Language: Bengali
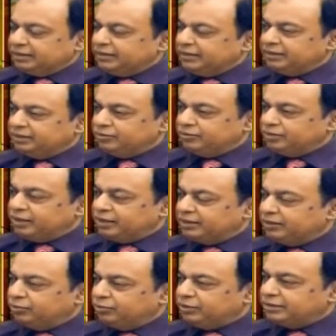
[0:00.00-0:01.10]
তাহলে তার কিন্তু
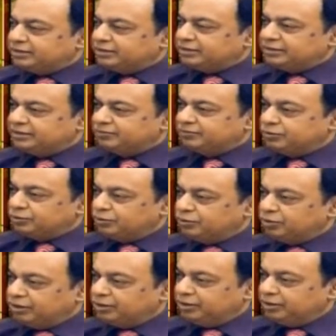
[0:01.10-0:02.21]
আলাদা করে এক্সারসাইজের
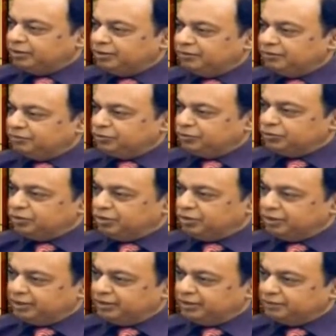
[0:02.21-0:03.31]
প্রয়োজন হয় না প্রয়োজন
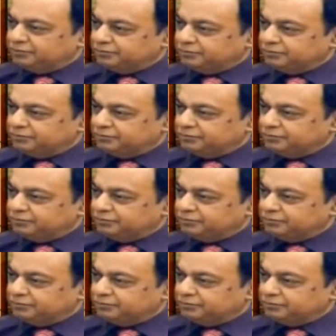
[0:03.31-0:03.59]
হয় না